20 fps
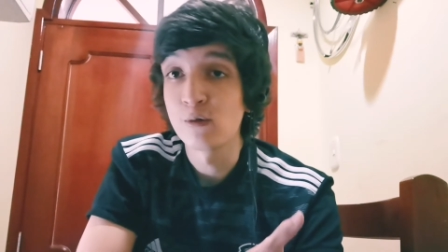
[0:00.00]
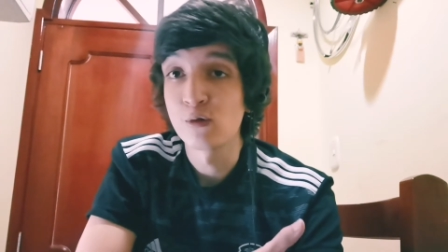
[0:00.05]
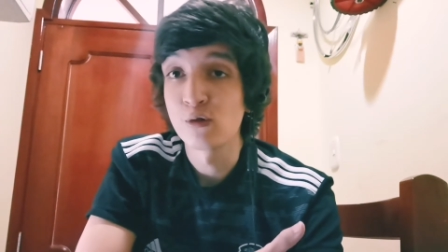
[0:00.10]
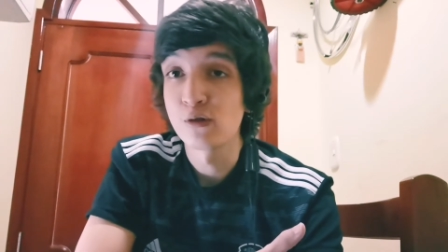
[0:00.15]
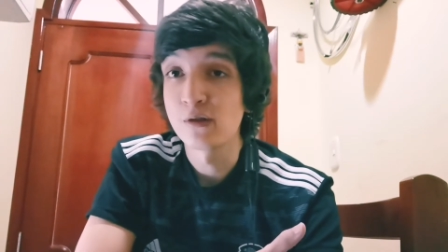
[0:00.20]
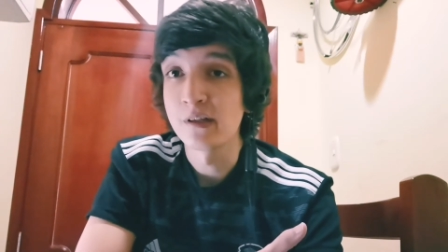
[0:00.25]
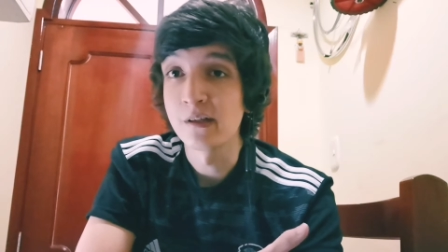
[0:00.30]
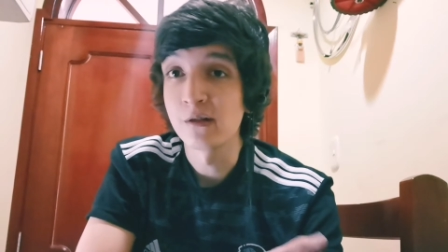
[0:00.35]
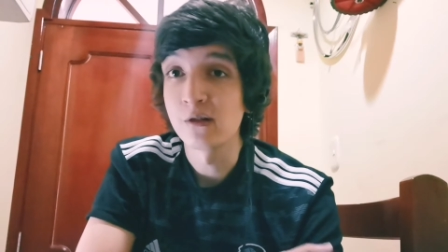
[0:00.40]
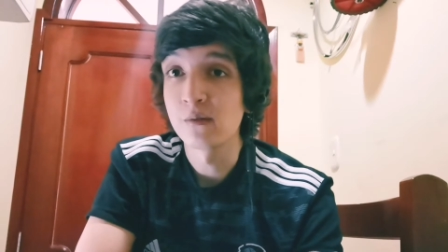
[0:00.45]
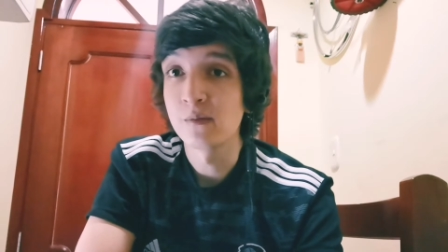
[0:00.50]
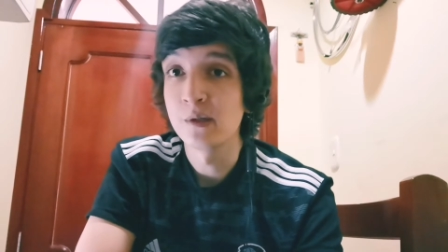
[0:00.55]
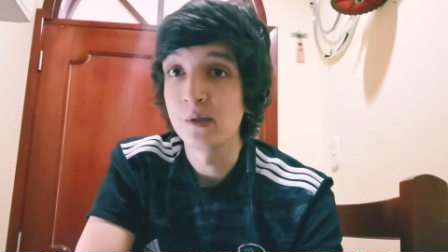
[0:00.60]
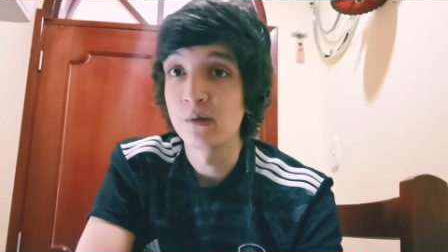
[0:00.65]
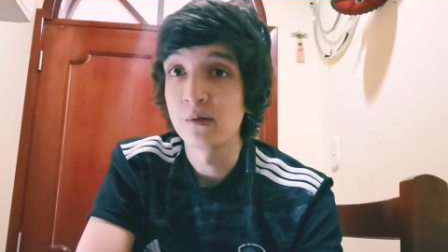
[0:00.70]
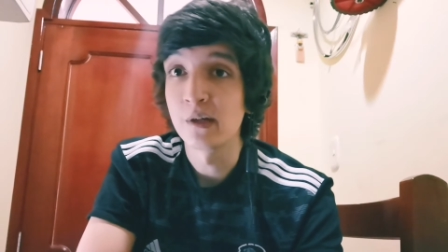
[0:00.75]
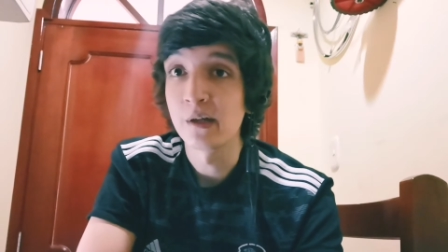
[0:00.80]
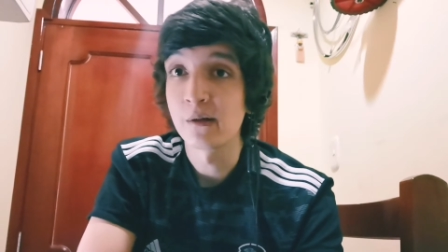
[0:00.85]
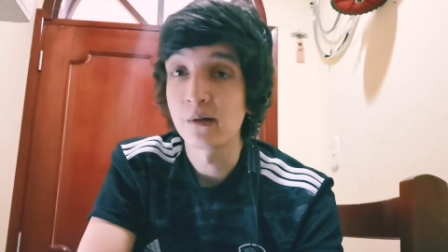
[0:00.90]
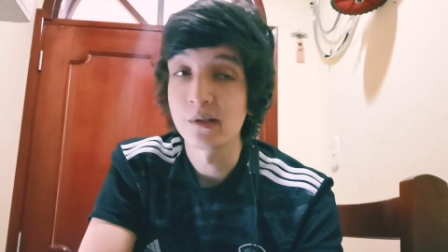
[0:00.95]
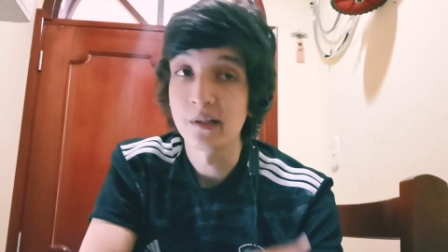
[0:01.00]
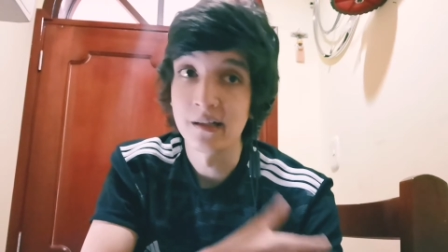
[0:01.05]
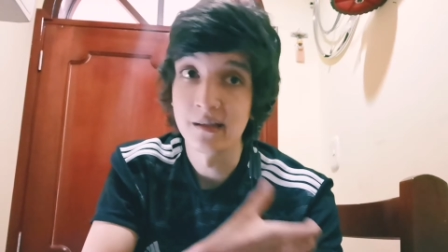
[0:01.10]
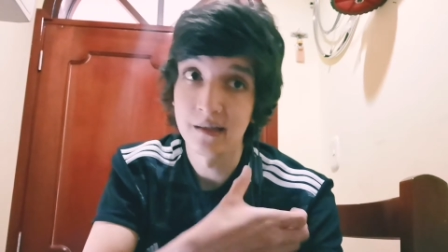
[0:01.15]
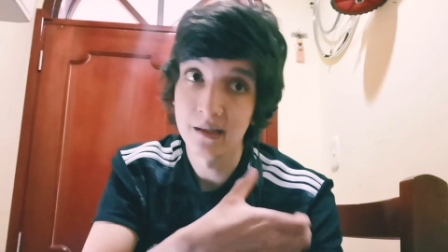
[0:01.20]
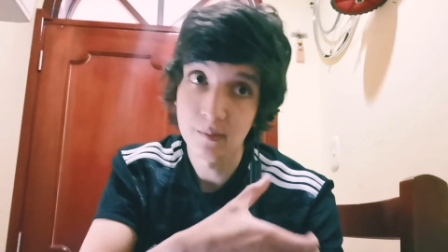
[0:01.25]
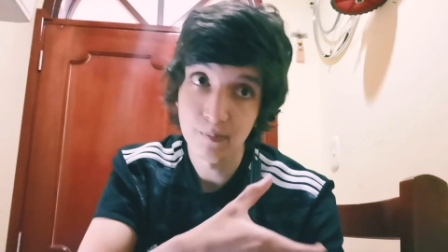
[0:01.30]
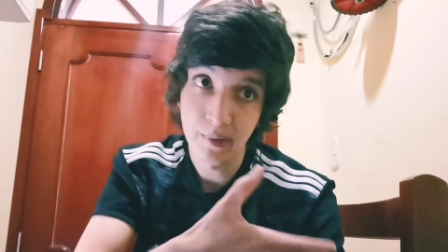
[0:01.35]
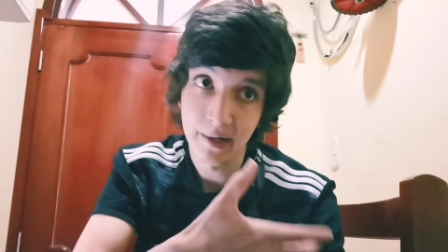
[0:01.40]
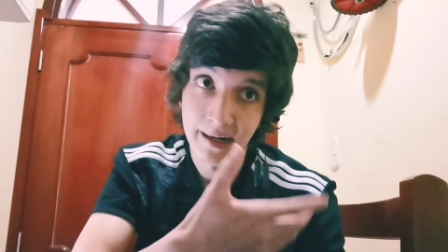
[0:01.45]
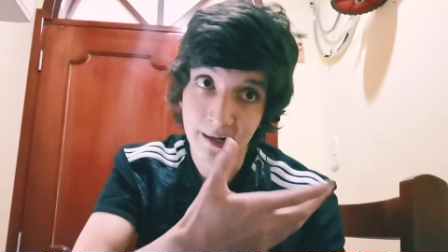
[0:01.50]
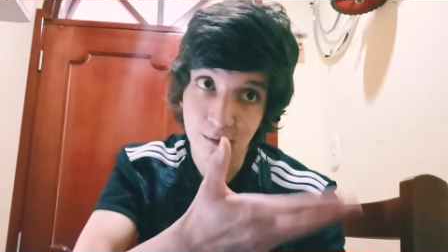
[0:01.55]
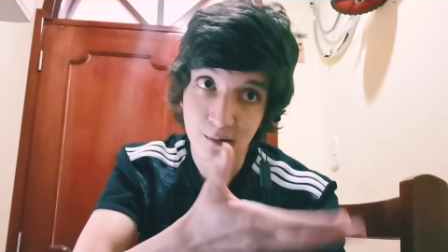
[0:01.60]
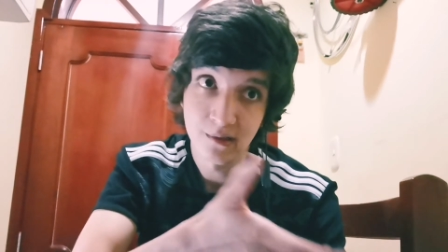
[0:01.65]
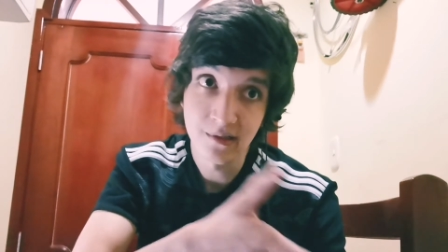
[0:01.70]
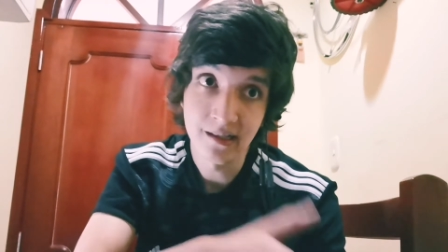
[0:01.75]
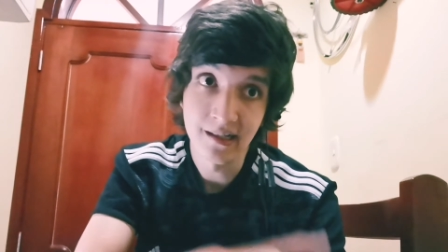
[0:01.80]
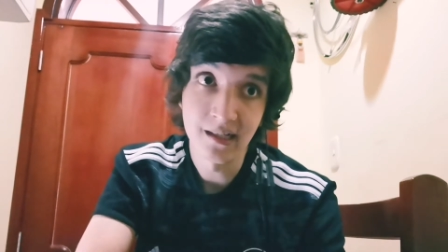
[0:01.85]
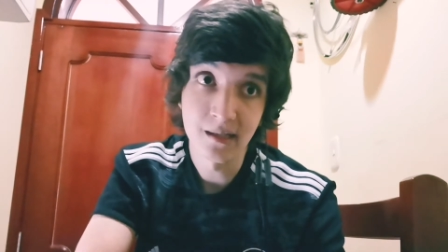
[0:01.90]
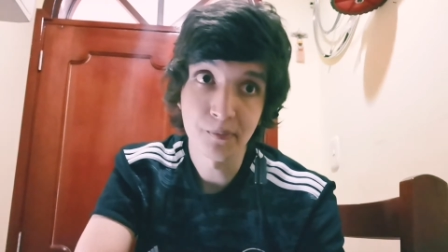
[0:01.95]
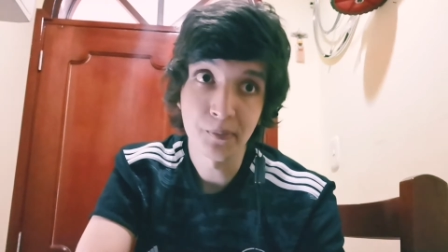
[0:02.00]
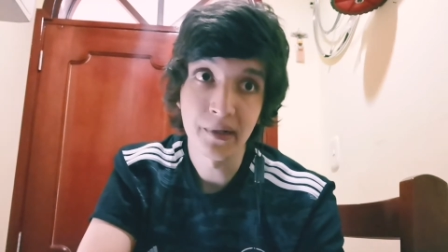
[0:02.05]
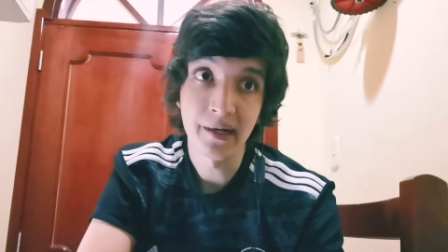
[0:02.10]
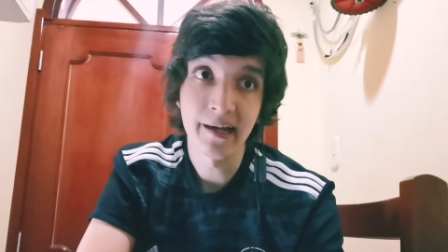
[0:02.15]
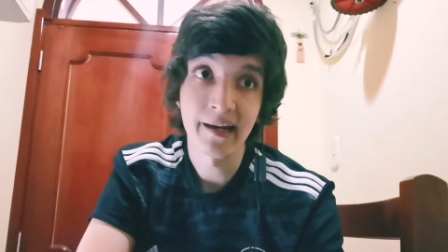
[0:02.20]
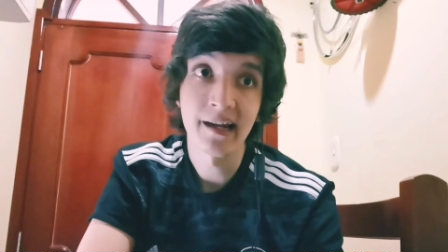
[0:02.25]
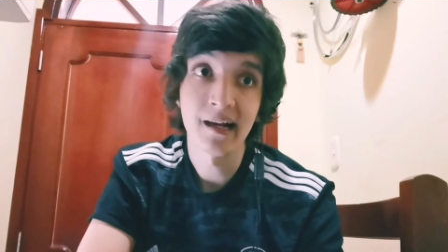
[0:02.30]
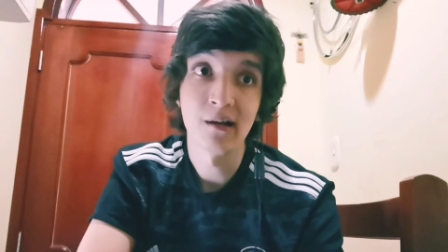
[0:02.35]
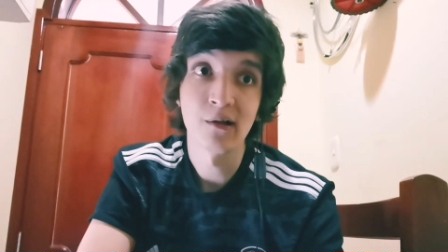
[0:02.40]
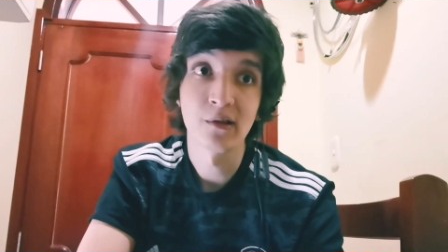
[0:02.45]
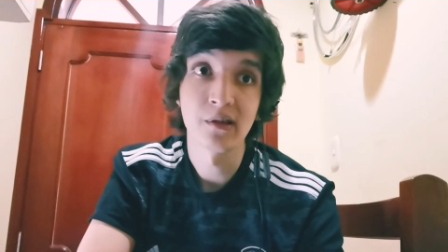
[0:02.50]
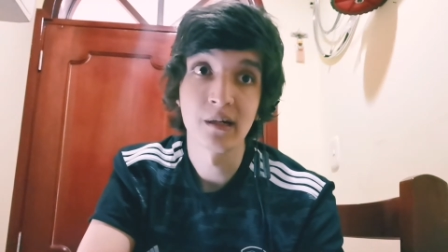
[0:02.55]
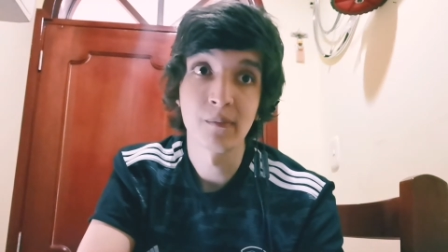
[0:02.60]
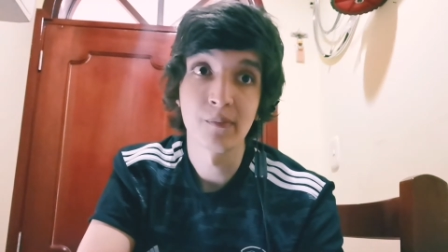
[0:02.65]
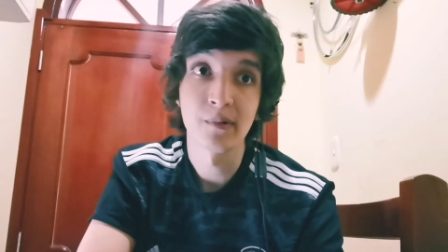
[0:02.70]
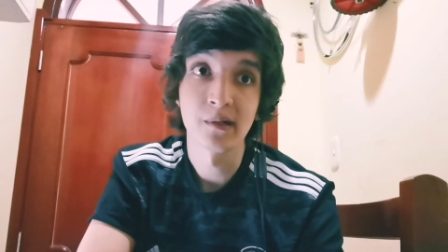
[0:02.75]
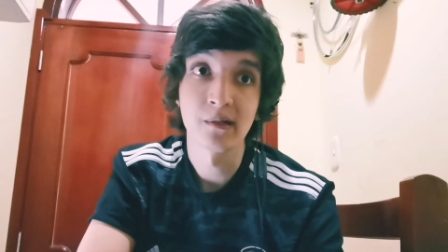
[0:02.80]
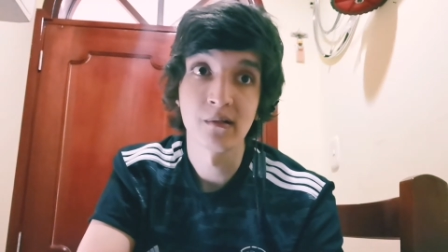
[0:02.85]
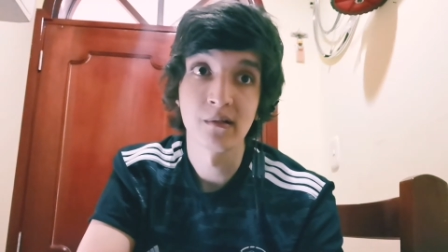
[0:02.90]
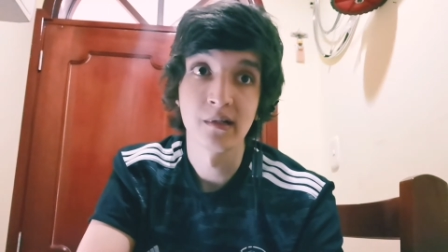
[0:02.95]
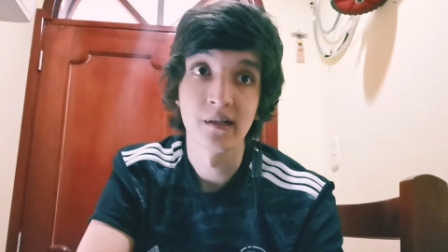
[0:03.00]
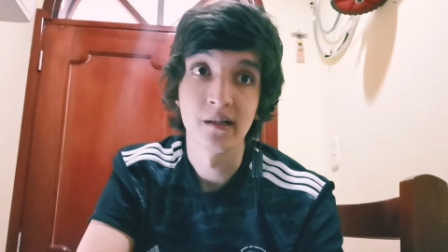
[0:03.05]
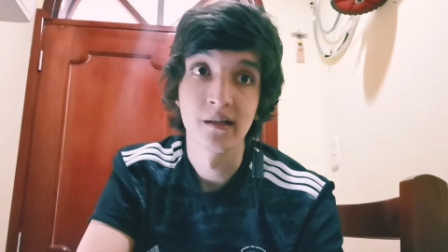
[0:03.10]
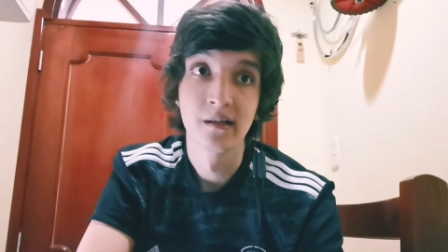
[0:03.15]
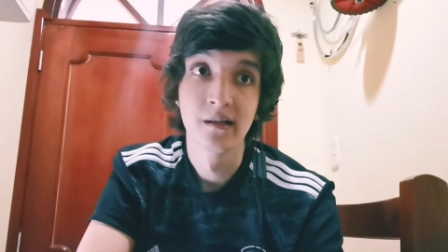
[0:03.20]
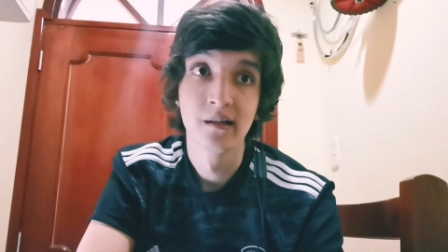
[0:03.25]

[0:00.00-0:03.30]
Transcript: unos cinco minuticos antes para no hacer esperar a la otra persona.